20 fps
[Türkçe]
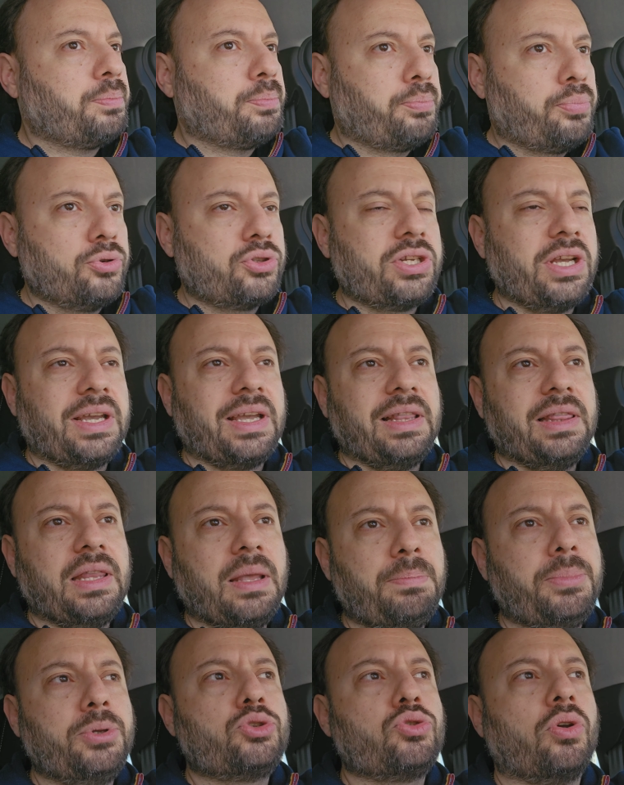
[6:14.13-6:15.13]
Bu
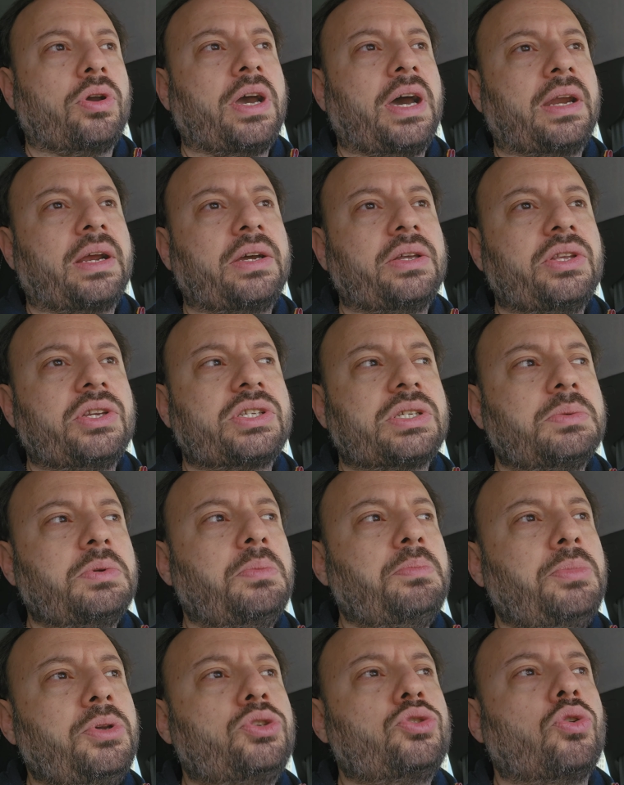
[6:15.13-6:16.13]
şekilde birçok
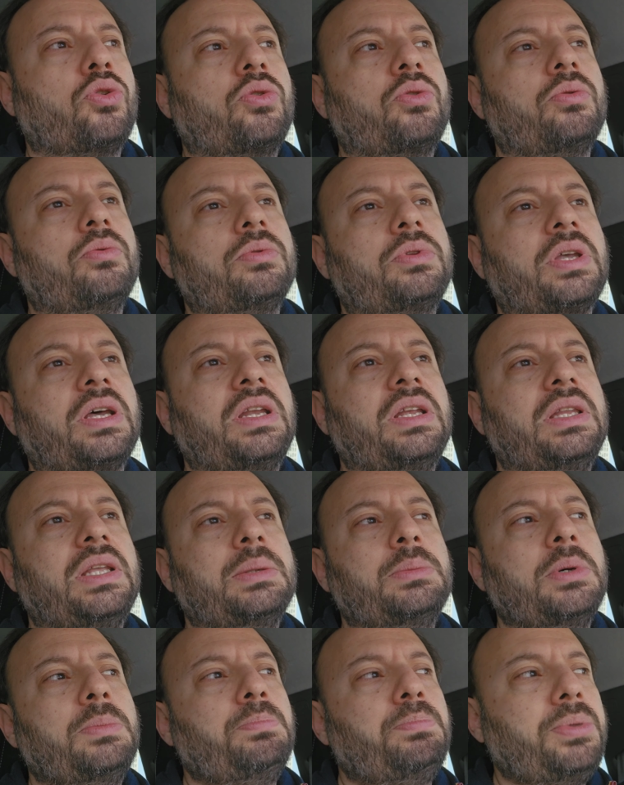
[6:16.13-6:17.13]
arkadaşımın, birçok
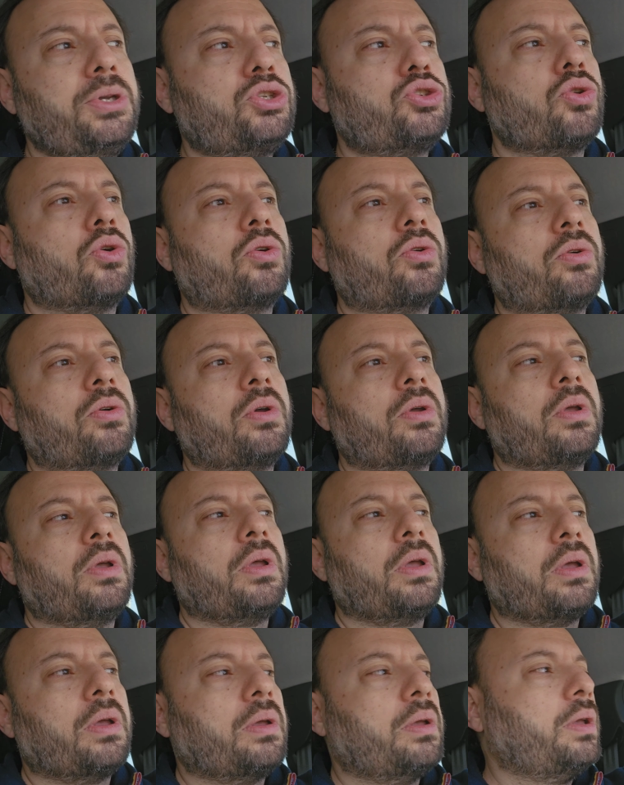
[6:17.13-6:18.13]
tanıdığımın, birçok
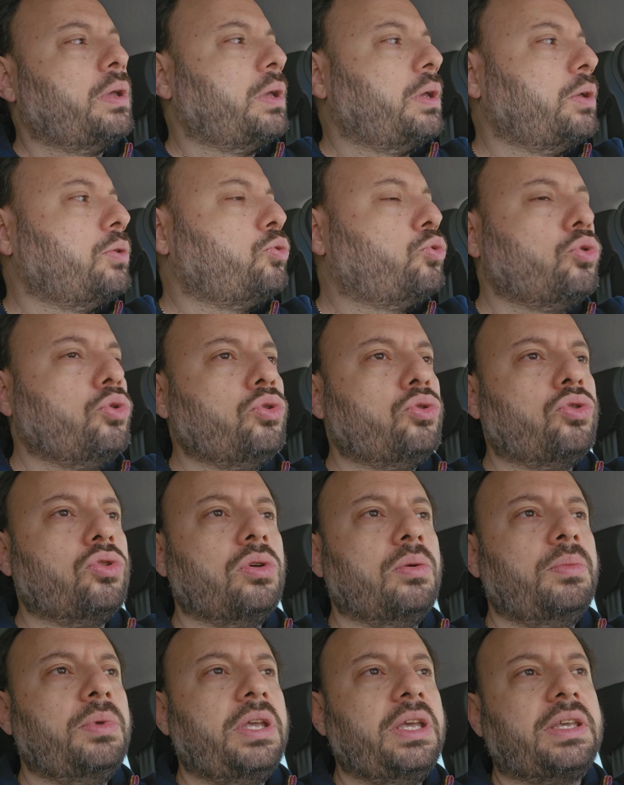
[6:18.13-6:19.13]
e,
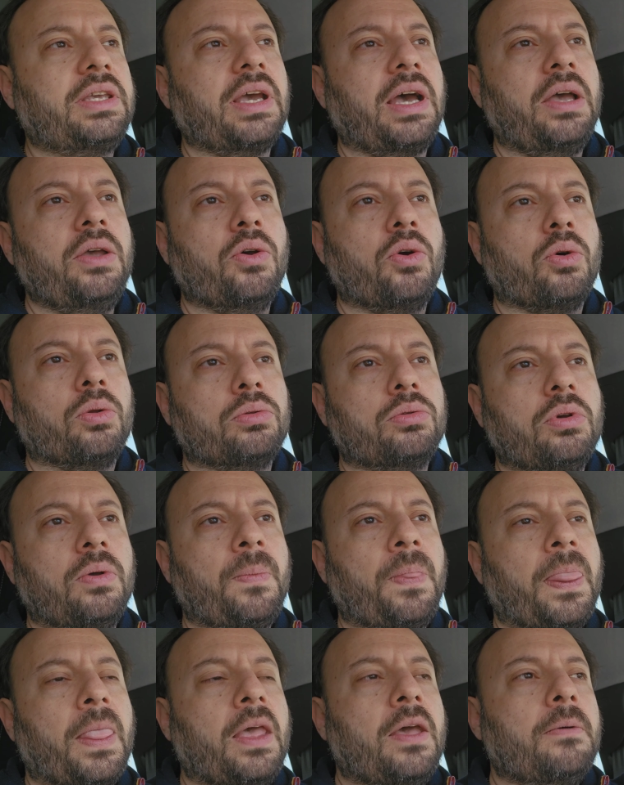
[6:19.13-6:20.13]
duyduğum hikaye oldu.
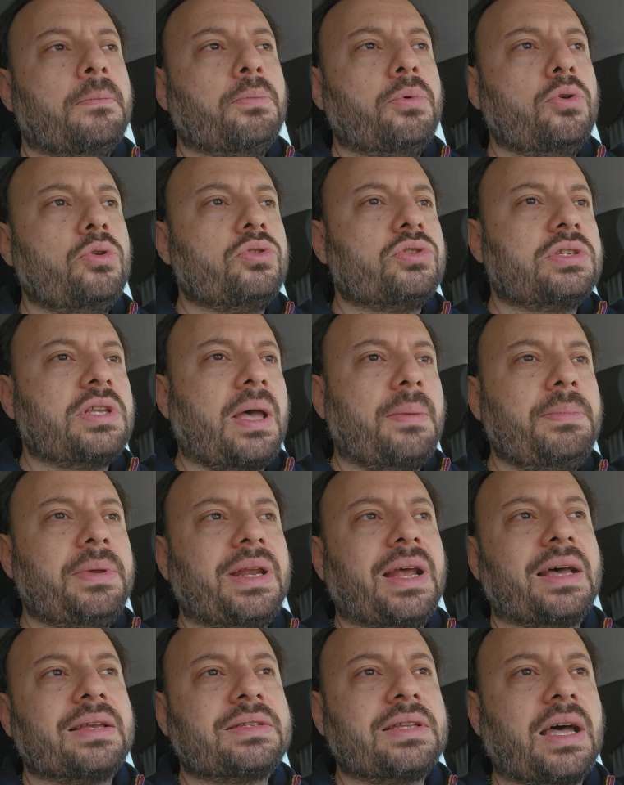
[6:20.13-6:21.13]
Bu yüzden
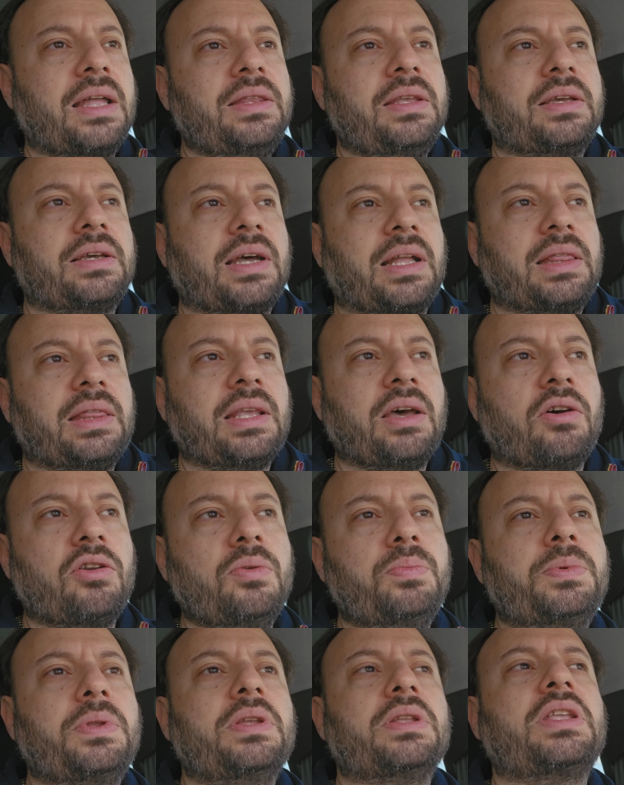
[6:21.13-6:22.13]
biraz daha dikkatli
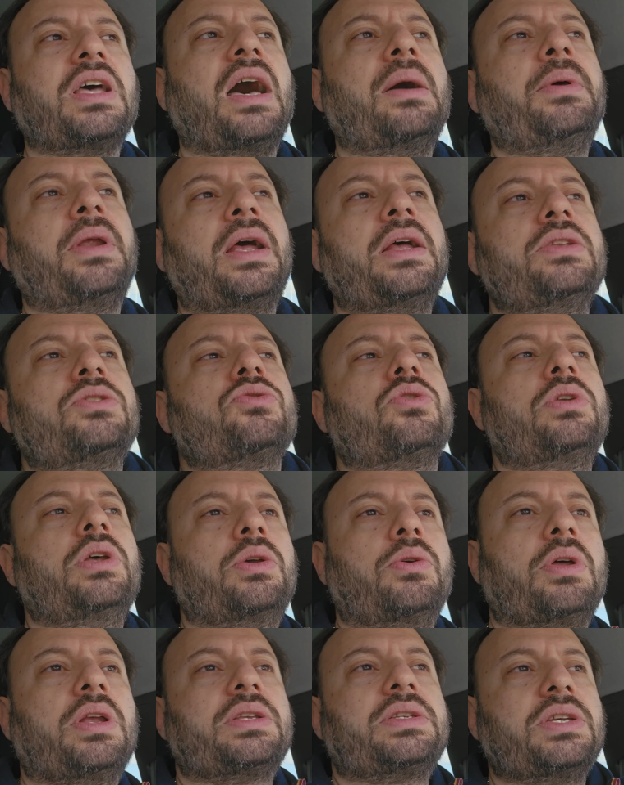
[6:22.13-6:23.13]
davranıp tamirhanenizi ona
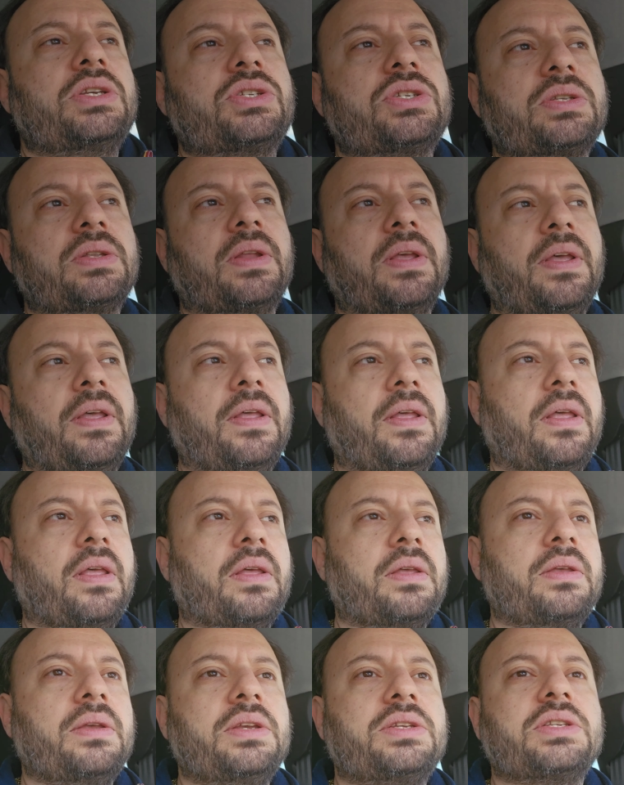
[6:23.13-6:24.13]
göre seçin.
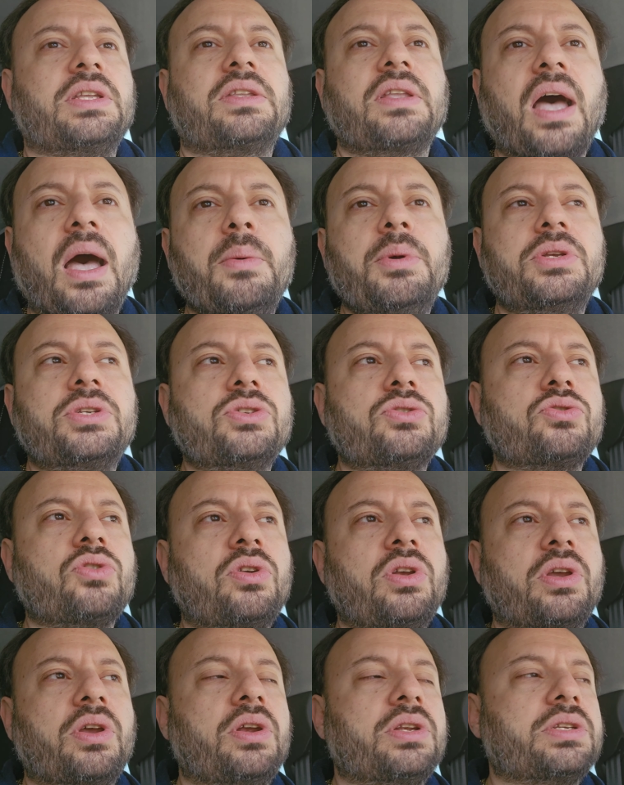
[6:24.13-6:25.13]
İşte tamircinizi
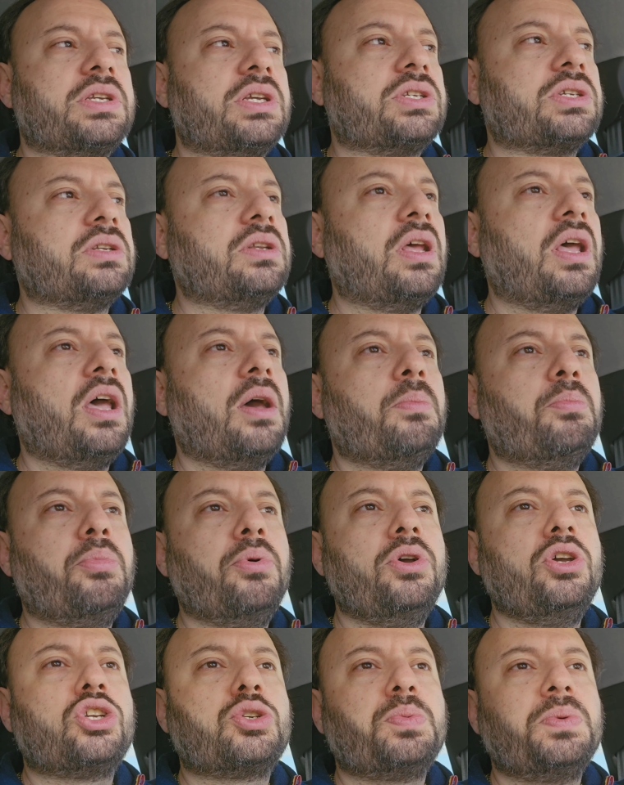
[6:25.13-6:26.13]
ona göre seçin.
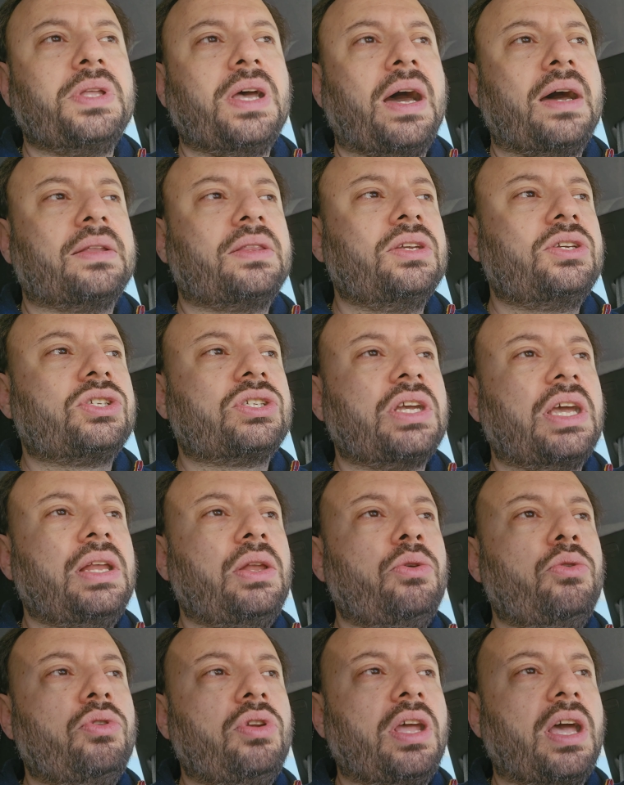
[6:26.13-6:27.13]
Bu iş bir de artık şeyle
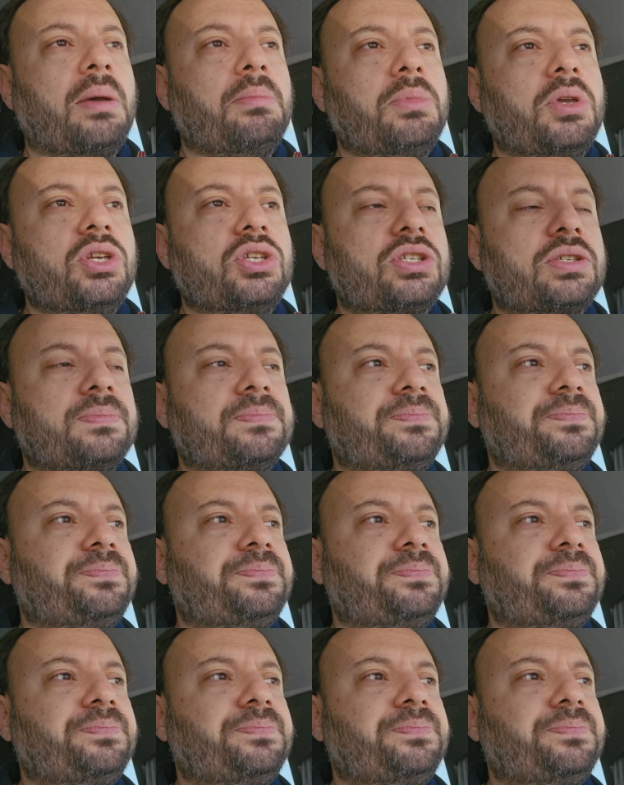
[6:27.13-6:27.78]
yürüyen bir iş.